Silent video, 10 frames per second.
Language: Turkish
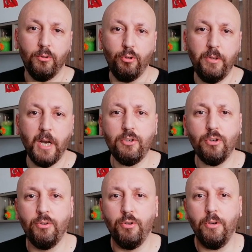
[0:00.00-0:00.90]
Dünya
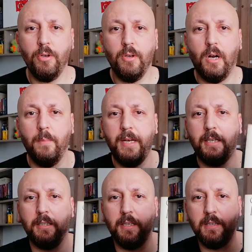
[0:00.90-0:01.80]
ünlü
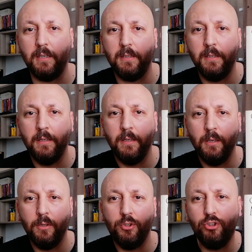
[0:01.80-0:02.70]
Amerikalı yazar
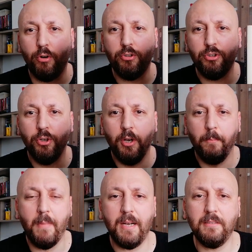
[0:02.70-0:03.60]
George
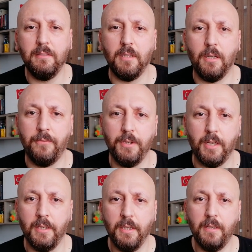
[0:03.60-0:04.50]
Martin
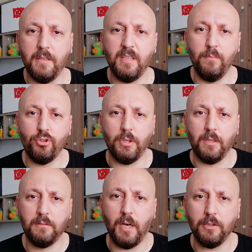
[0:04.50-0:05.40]
tarafından yazılmış
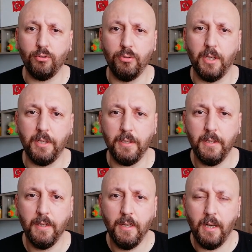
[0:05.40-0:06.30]
olan taht oyunları
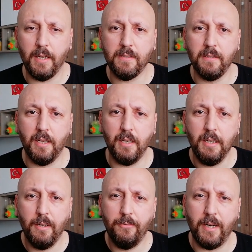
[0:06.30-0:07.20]
aslında
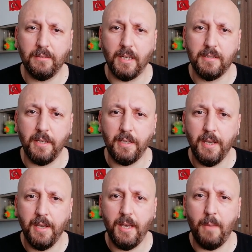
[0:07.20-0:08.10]
fantastik,
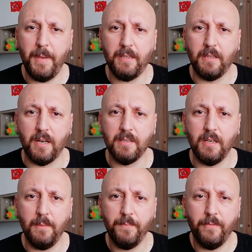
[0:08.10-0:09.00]
epik
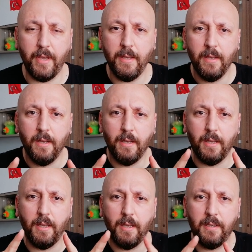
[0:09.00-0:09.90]
tarza ve e,
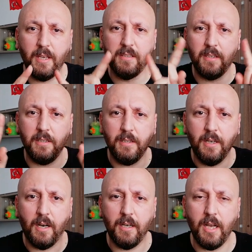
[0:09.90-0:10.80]
yazarın
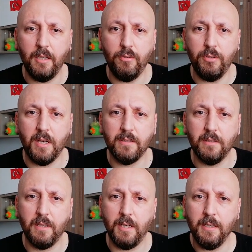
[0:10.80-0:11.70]
hayal
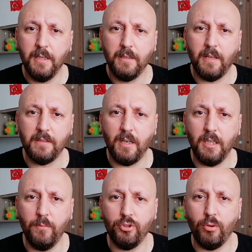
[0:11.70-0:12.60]
dünyasında
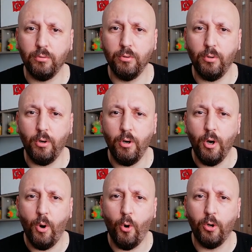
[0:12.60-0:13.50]
tasarlamış olduğu o
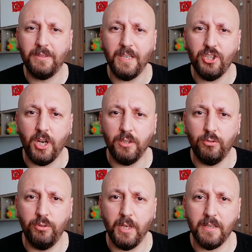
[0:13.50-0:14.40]
orta çağ
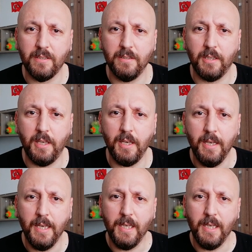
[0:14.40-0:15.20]
dünyasındaki